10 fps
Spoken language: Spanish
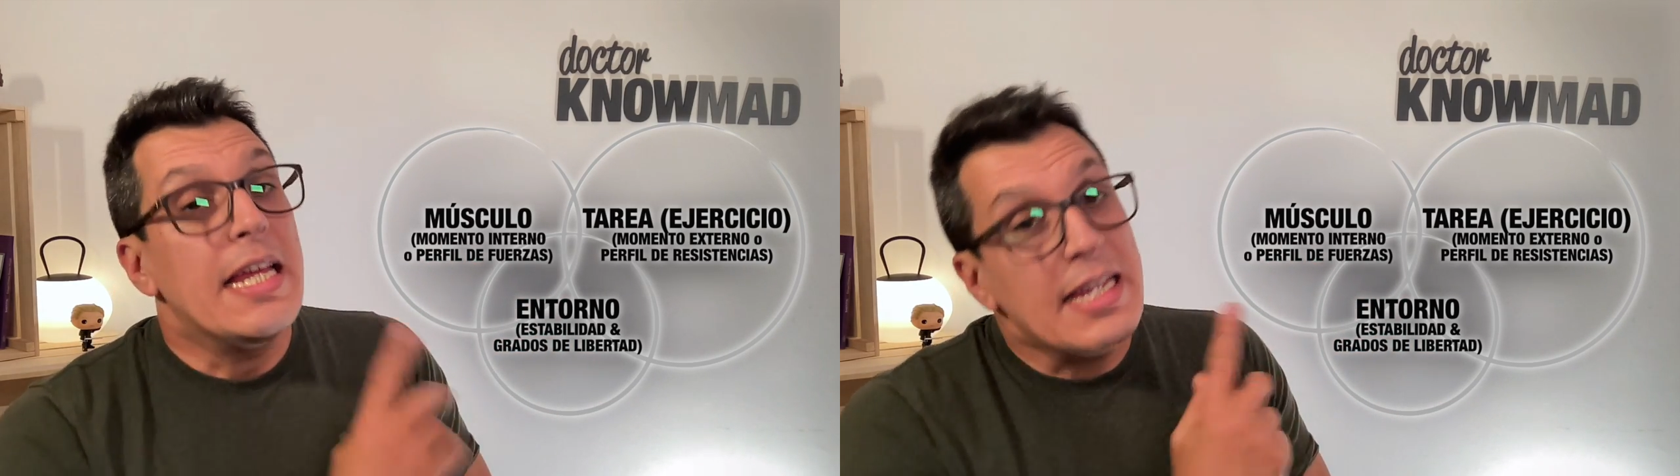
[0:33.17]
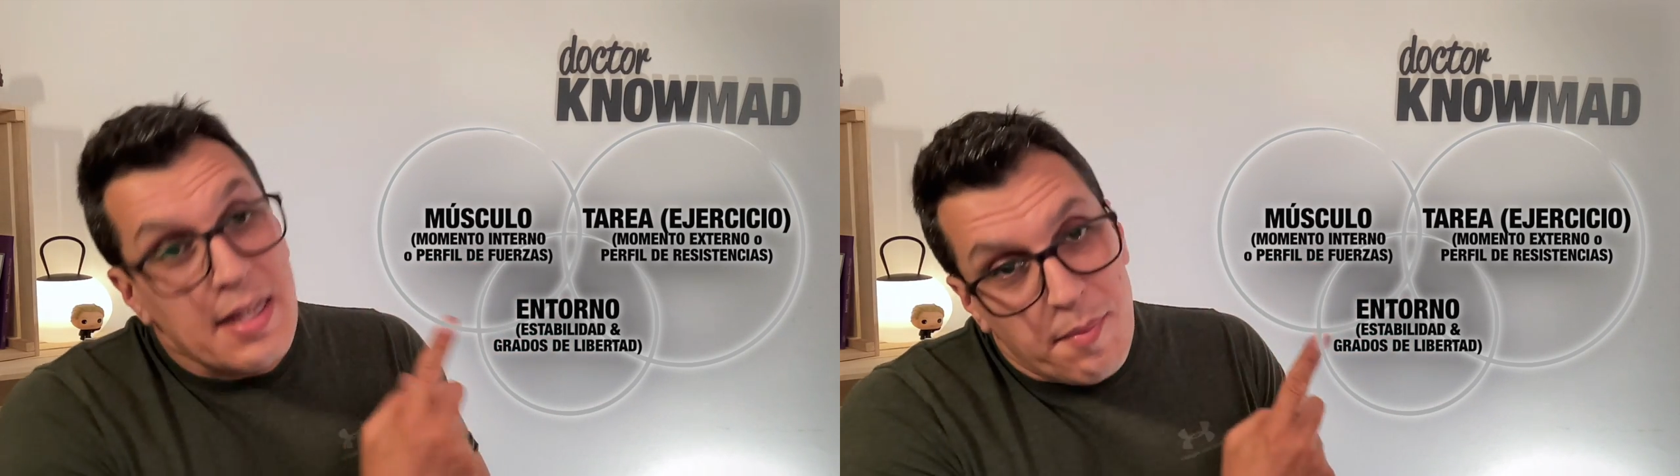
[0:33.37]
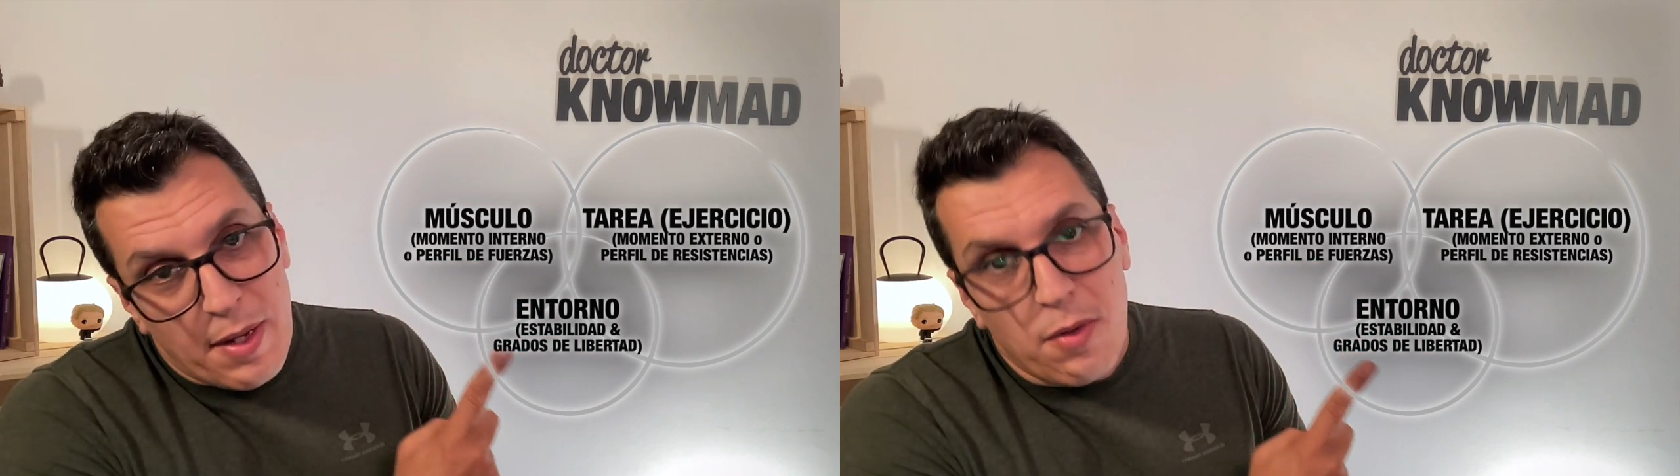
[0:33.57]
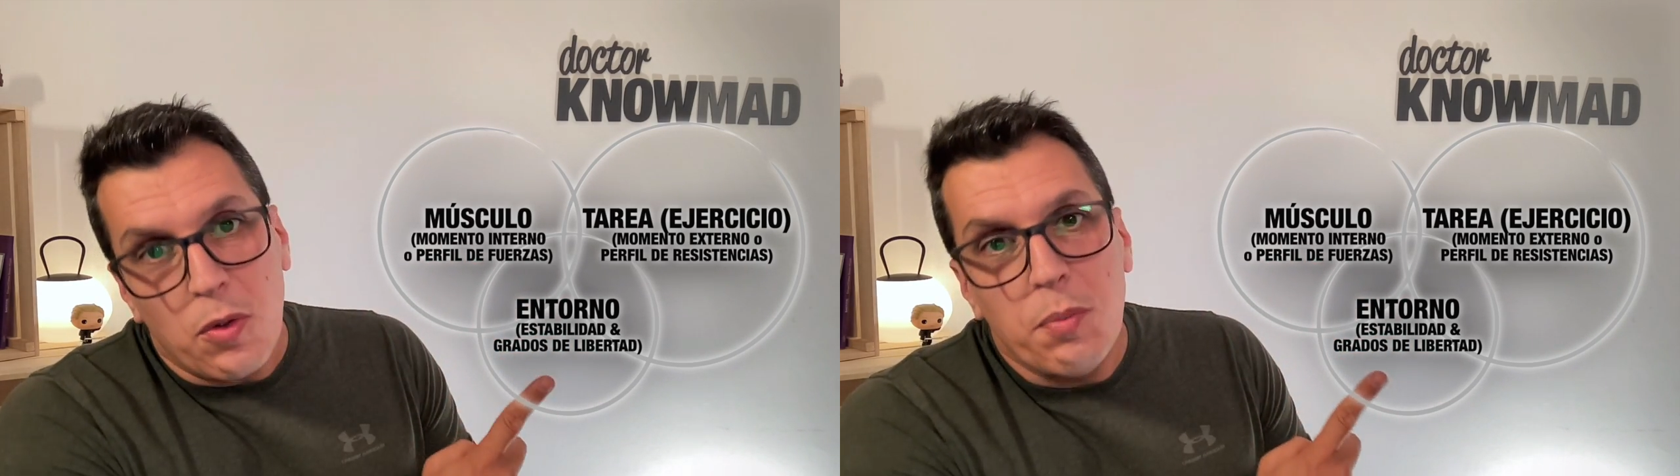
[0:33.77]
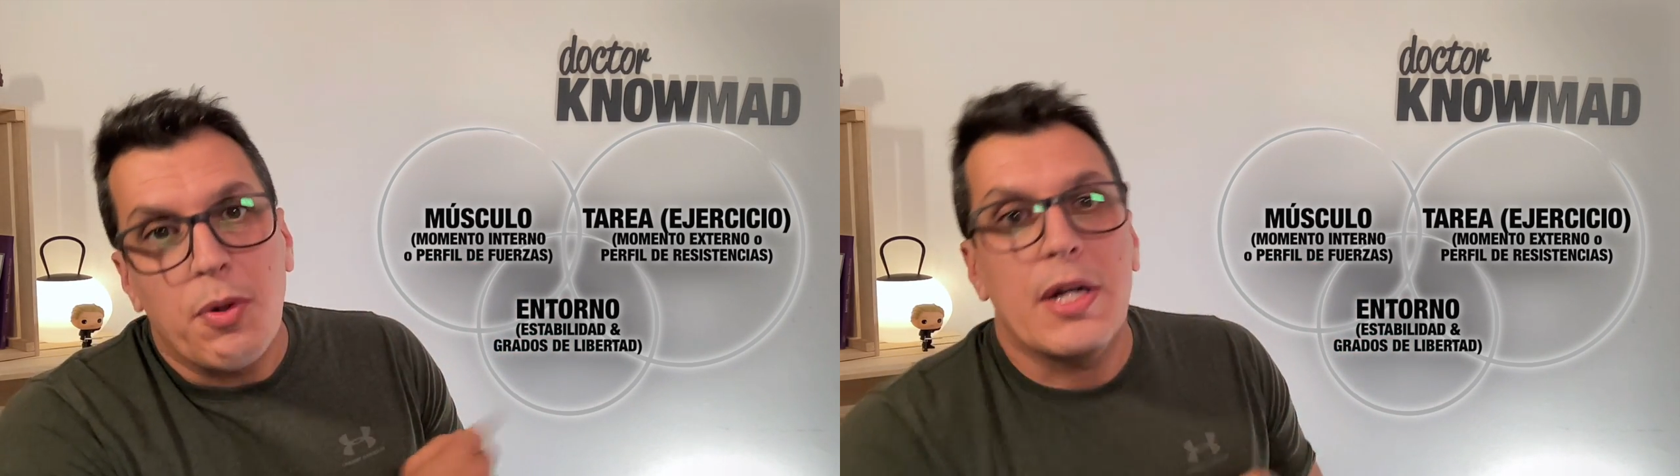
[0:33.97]
y también
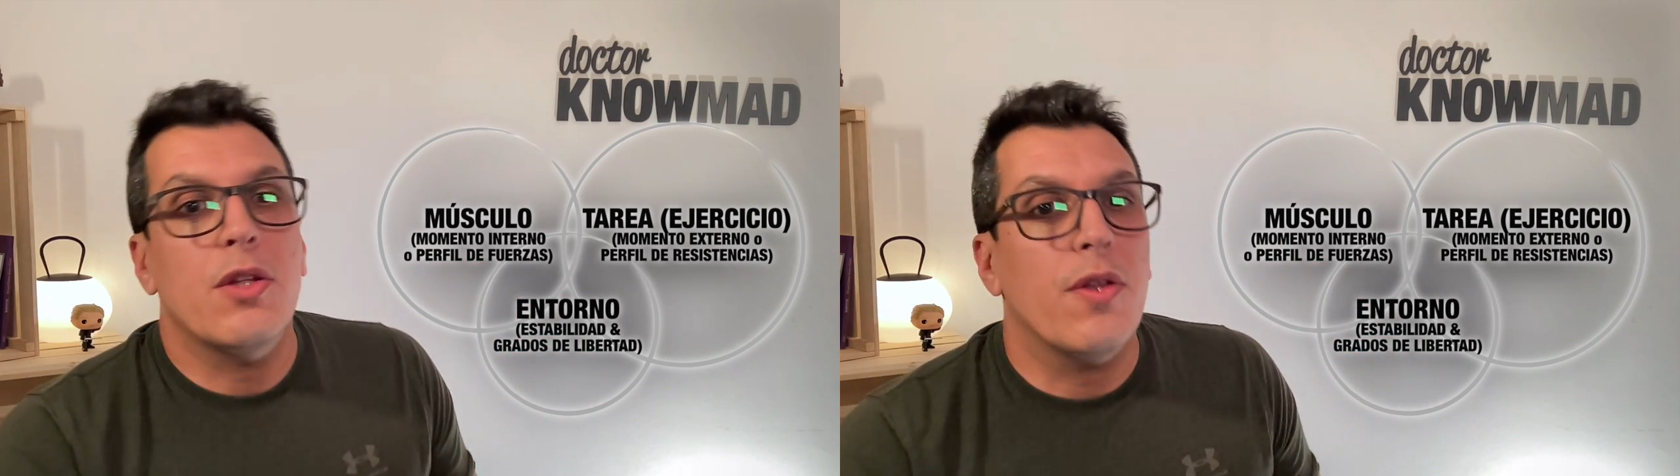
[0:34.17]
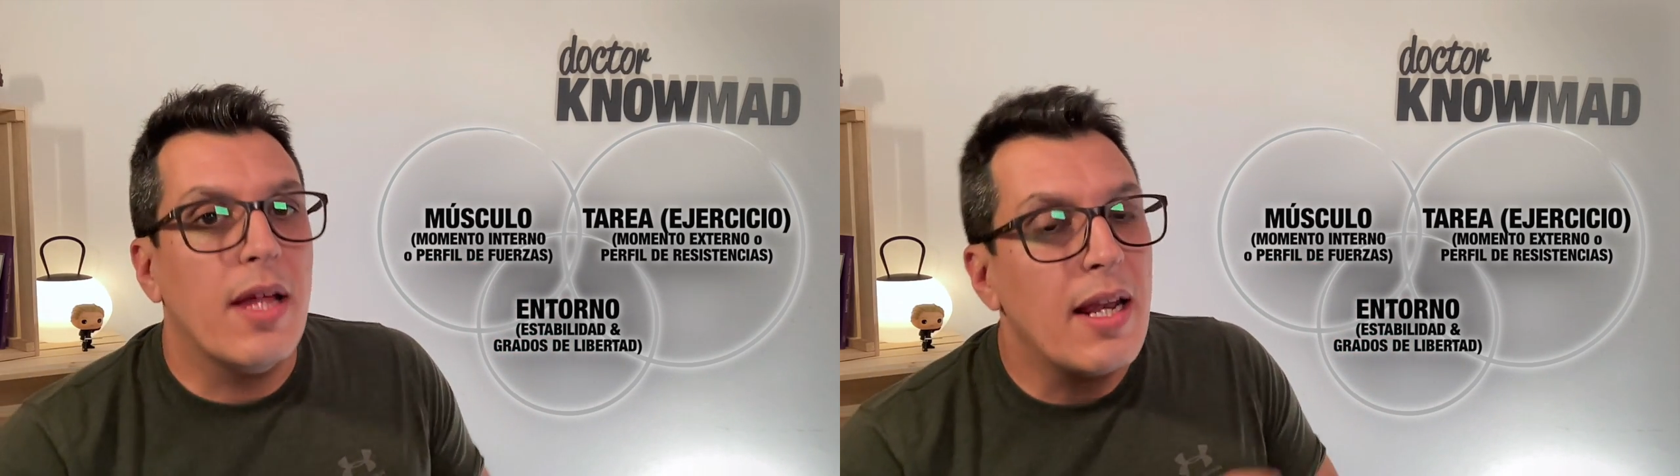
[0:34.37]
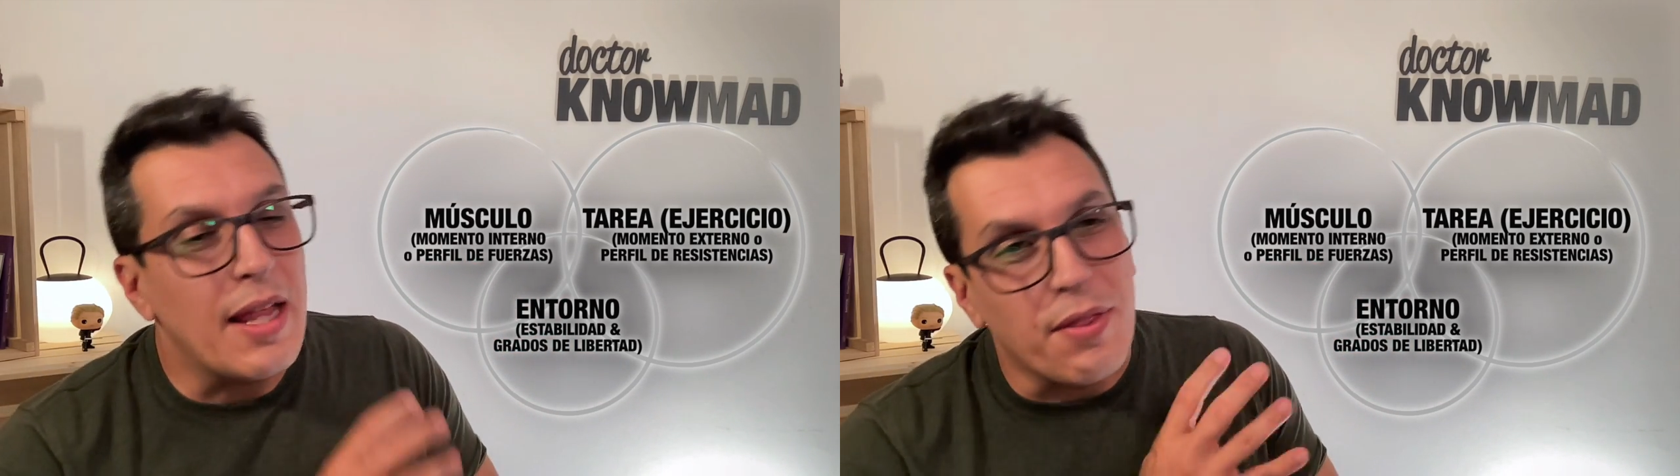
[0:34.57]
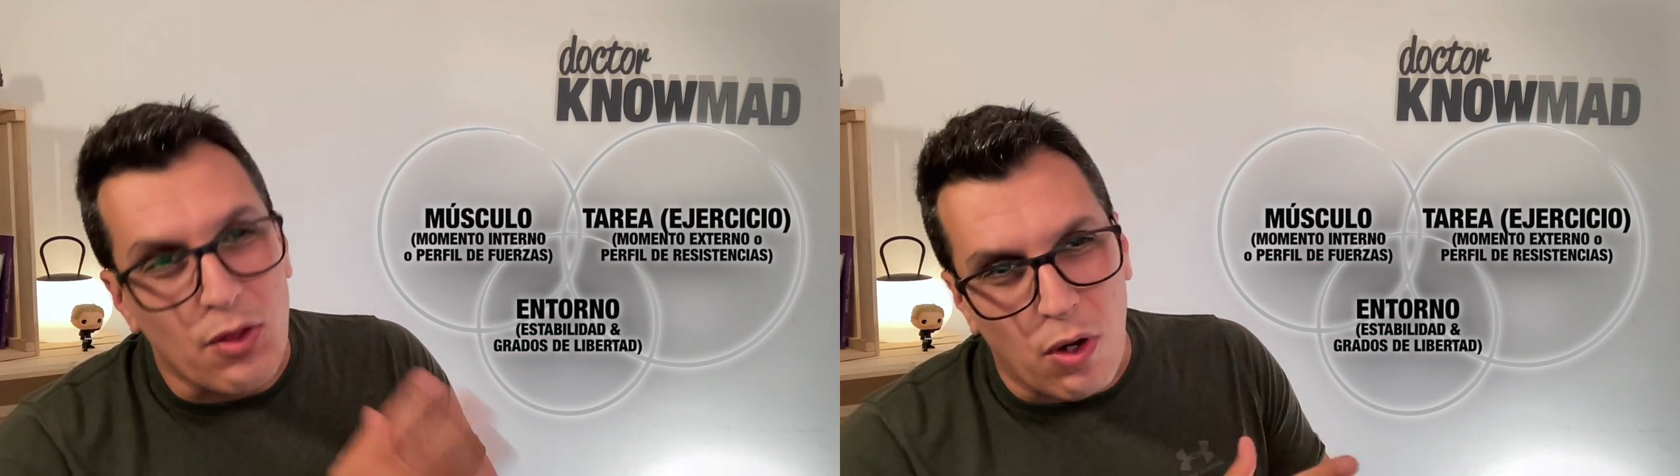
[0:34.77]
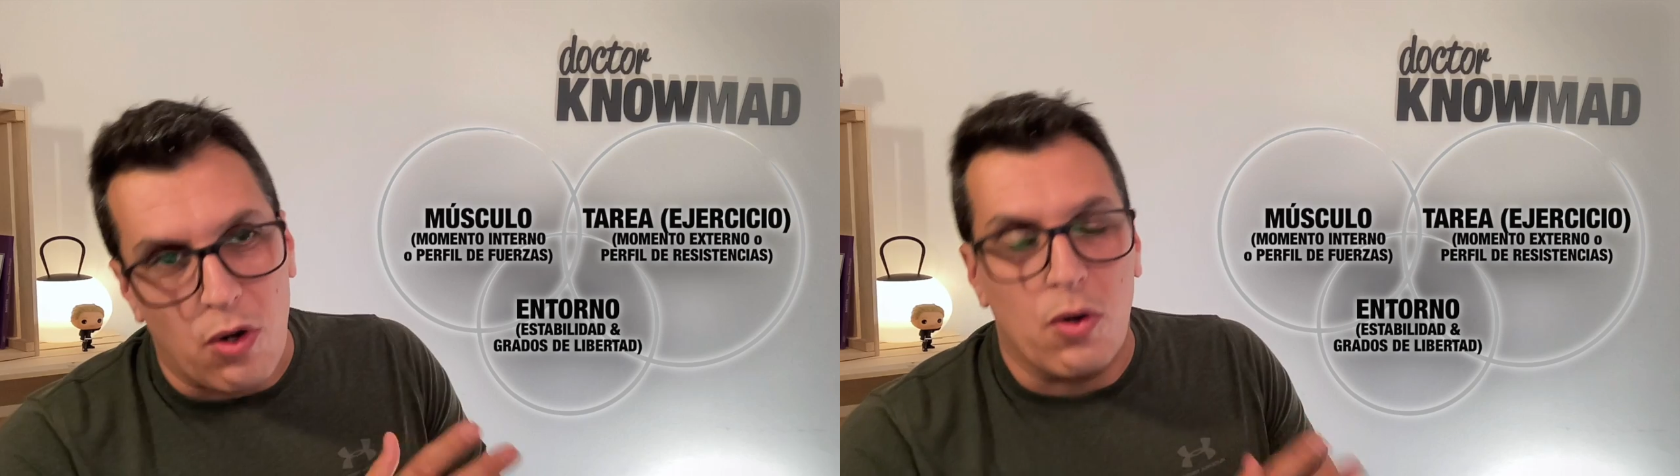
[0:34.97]
un poquito del
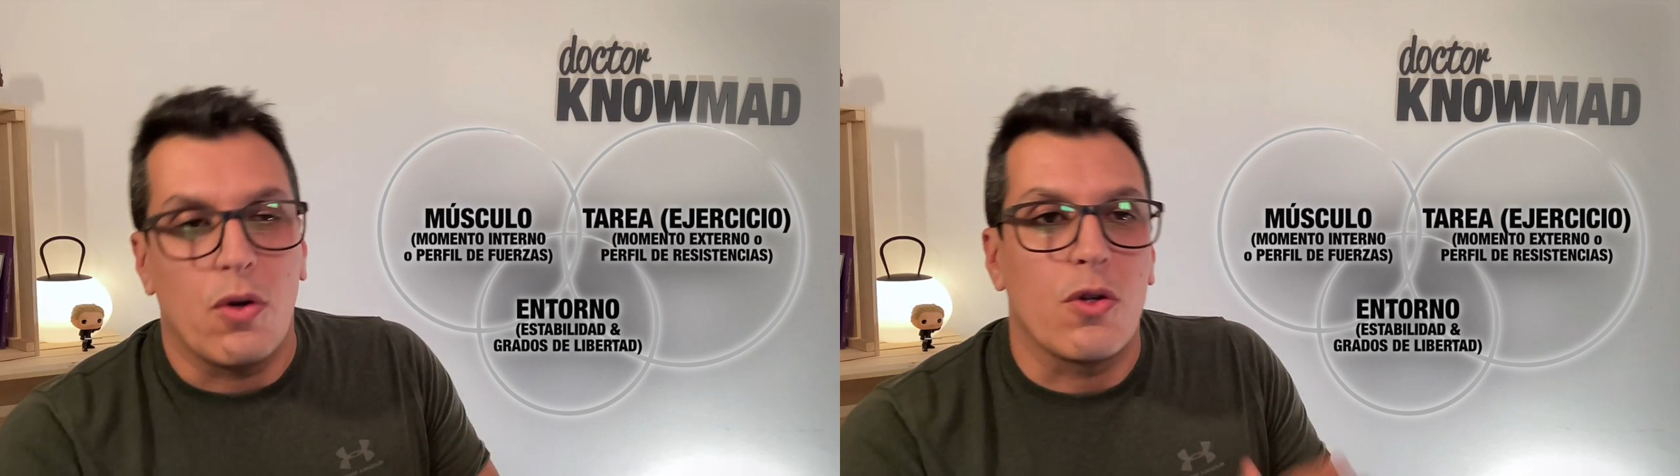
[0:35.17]
entorno,